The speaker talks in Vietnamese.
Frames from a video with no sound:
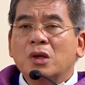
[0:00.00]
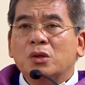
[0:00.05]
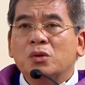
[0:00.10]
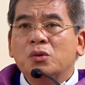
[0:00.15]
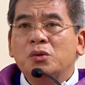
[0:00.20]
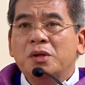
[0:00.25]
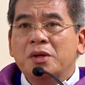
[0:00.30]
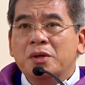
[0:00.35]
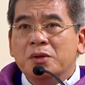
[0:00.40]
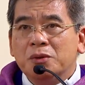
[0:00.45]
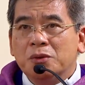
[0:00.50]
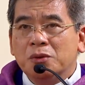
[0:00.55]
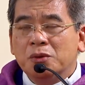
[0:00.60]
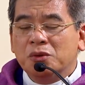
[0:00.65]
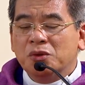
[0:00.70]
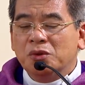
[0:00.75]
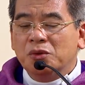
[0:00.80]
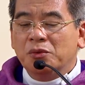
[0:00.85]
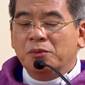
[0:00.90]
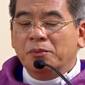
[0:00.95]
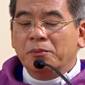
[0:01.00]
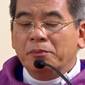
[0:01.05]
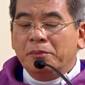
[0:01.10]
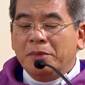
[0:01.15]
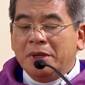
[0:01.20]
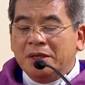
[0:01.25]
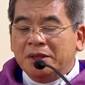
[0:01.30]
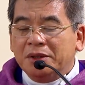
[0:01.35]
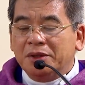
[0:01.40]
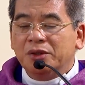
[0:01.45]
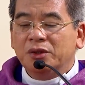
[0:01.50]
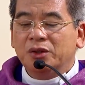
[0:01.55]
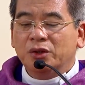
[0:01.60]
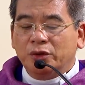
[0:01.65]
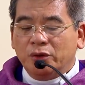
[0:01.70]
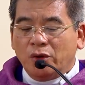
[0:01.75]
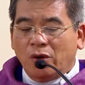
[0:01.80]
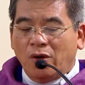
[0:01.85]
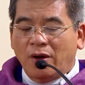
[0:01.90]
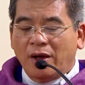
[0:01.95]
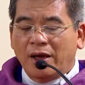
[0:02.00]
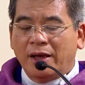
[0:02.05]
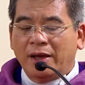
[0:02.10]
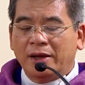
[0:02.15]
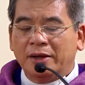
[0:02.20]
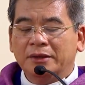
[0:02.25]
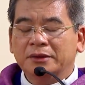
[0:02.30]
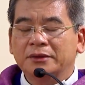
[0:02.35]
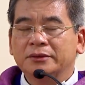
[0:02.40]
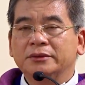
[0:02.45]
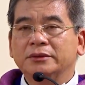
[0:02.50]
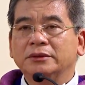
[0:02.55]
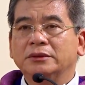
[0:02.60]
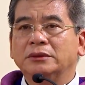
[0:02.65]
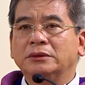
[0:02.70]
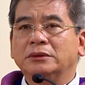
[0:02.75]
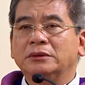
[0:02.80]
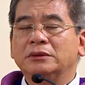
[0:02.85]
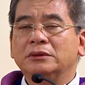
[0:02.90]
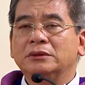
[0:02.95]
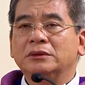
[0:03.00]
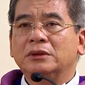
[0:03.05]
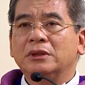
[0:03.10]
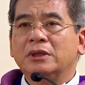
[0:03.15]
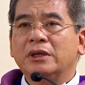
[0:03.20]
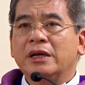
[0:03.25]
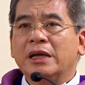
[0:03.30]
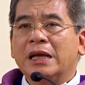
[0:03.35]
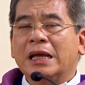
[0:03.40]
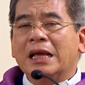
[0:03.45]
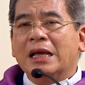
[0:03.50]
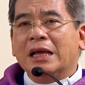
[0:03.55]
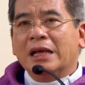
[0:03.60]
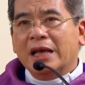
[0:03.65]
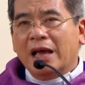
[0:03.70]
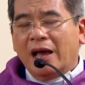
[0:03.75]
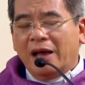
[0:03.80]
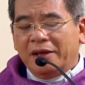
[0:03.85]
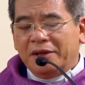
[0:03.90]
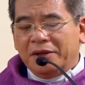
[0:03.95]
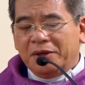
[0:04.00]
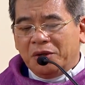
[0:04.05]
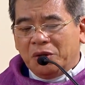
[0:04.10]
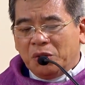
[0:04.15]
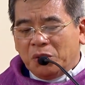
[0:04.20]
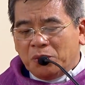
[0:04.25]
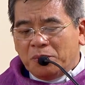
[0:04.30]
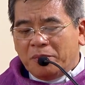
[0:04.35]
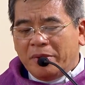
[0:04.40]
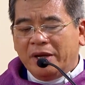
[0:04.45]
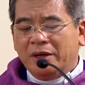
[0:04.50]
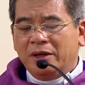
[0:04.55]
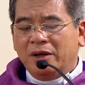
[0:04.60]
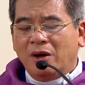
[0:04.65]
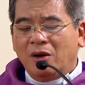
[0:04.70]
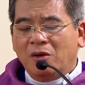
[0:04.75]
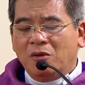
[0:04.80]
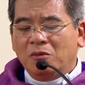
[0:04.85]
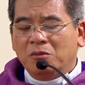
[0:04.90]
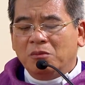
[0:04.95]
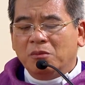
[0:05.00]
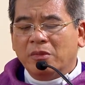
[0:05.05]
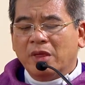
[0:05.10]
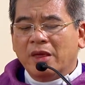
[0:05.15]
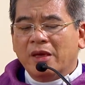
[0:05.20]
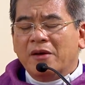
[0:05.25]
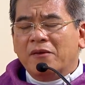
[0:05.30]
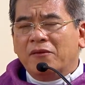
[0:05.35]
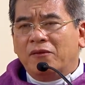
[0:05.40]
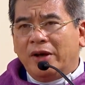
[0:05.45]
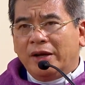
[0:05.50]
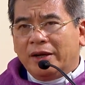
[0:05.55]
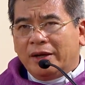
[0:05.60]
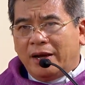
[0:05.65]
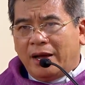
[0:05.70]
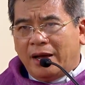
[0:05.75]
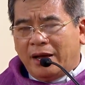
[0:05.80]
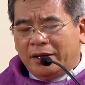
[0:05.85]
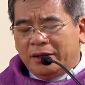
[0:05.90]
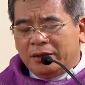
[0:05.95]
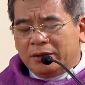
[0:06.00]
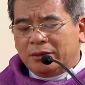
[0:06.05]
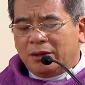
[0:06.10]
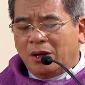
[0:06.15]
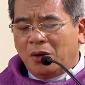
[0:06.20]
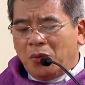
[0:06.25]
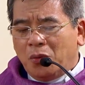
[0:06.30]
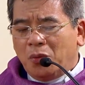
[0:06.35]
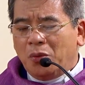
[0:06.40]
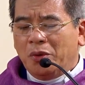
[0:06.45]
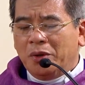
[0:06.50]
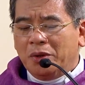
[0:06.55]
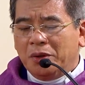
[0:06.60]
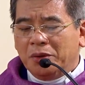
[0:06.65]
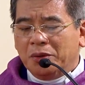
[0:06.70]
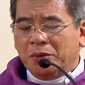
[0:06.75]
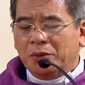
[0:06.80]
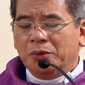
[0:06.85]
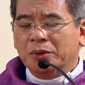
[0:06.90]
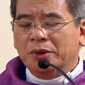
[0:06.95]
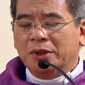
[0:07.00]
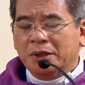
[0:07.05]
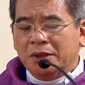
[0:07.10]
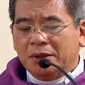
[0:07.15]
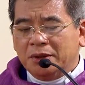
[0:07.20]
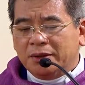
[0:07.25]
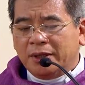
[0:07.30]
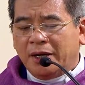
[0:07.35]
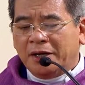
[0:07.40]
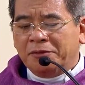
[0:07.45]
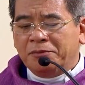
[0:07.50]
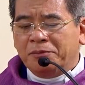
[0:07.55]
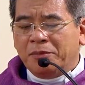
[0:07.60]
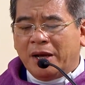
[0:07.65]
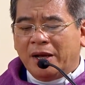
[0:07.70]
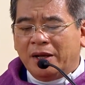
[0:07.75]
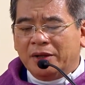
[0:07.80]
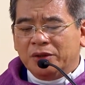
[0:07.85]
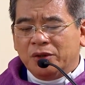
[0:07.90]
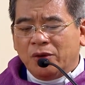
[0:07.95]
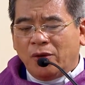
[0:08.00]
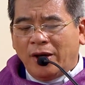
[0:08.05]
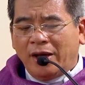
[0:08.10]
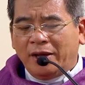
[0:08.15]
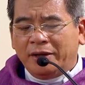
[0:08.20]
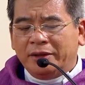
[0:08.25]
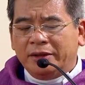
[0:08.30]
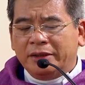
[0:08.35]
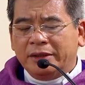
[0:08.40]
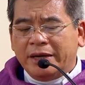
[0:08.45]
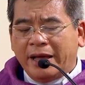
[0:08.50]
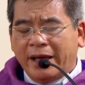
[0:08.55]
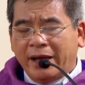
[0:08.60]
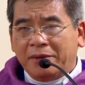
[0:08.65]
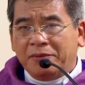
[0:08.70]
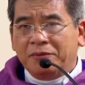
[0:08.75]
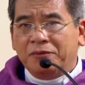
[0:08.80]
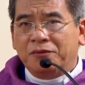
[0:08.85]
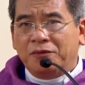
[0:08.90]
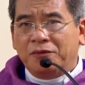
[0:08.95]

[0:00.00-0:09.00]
Chúa Giêsu biết Gioan, Ngài yêu mến ông và Ngài thấu hiểu thử thách mà Gioan đang